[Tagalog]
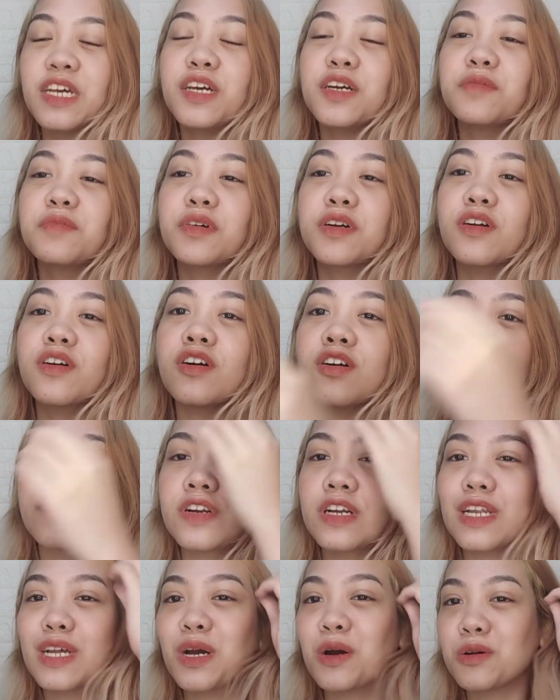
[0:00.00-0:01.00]

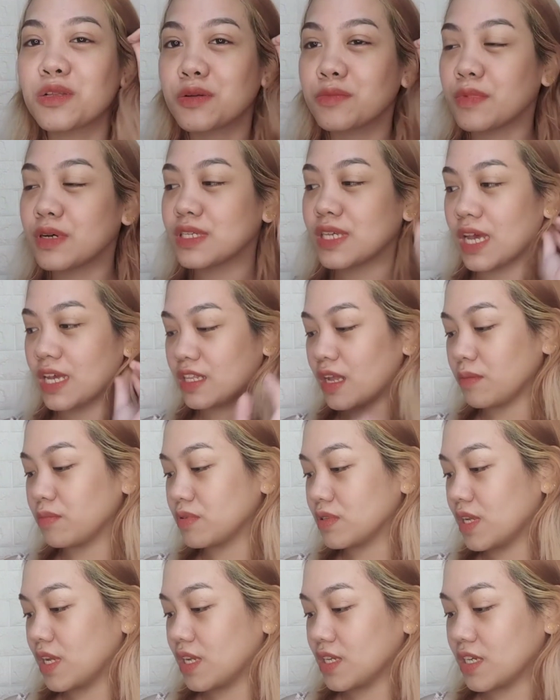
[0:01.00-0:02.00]
Magko-cover lang ako ng basaan,
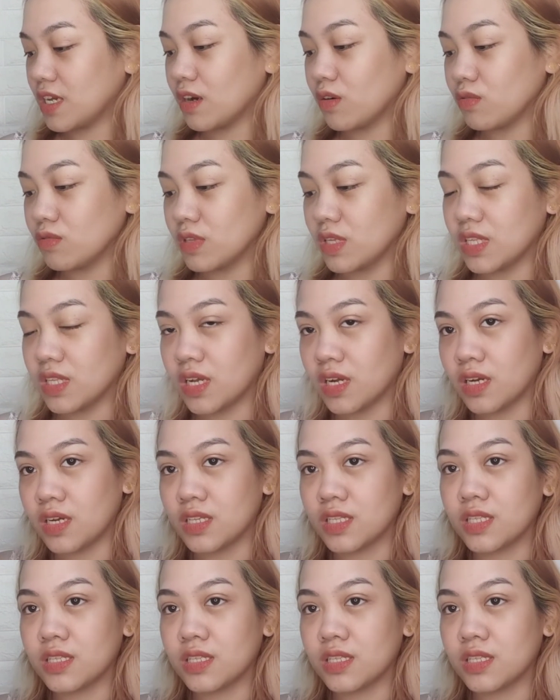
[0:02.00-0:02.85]
tapos lalagyan ko din ng